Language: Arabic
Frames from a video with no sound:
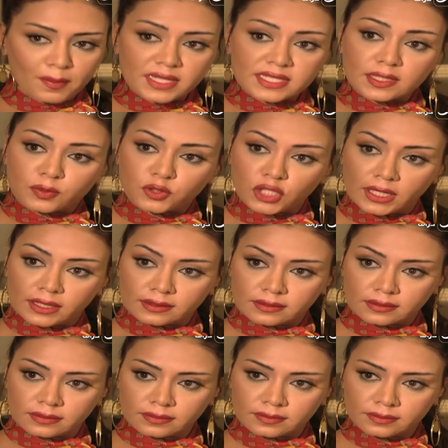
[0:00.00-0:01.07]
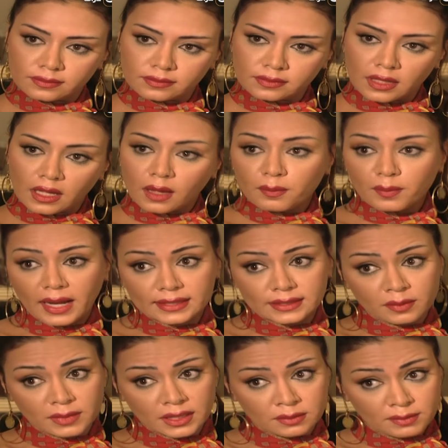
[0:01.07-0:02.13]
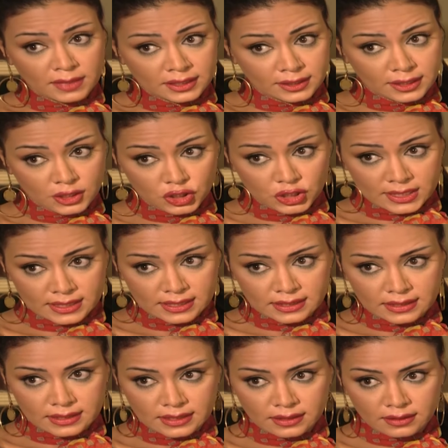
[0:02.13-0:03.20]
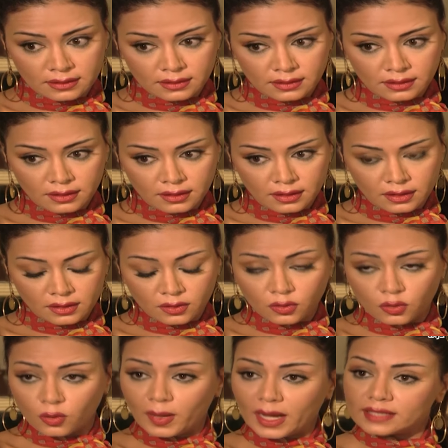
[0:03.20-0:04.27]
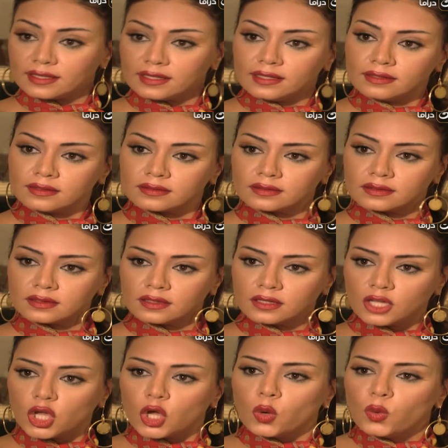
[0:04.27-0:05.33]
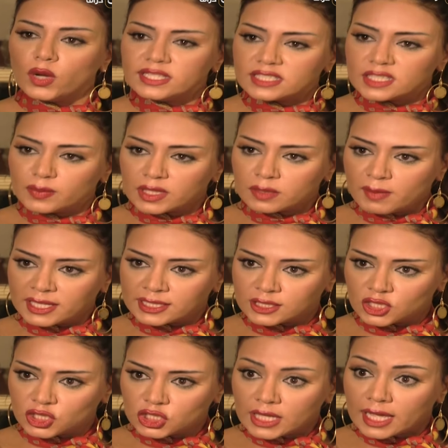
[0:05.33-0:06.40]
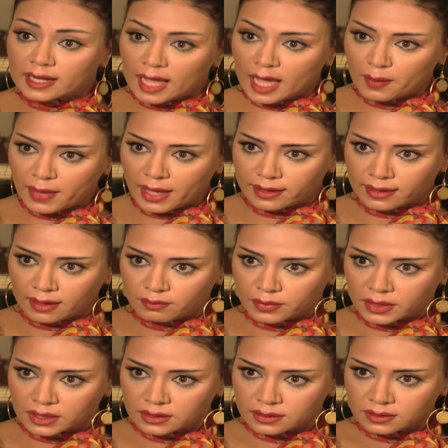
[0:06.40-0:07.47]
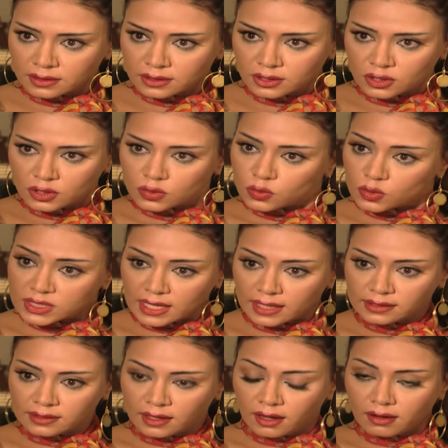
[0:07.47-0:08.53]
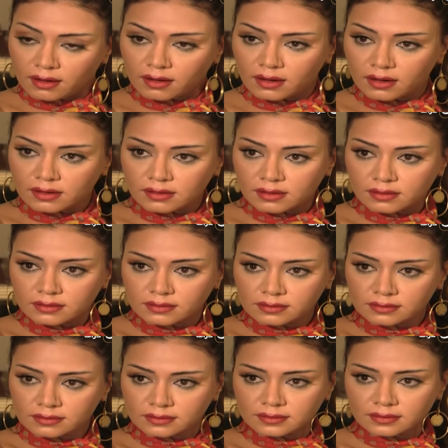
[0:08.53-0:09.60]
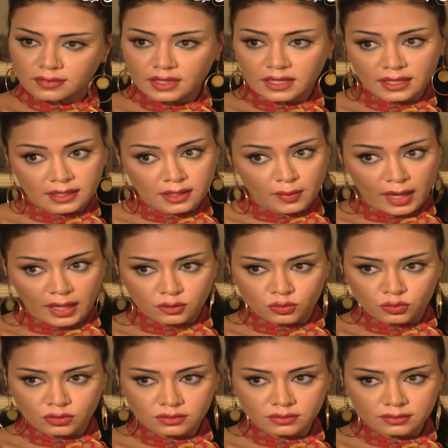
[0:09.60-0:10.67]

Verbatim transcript: بس بشرط بعد ما تمنتجي السي دي وبعد ليه وانتي بتمنتجيه انا هبقى جنبك وساعتها هنقرر يعني بعته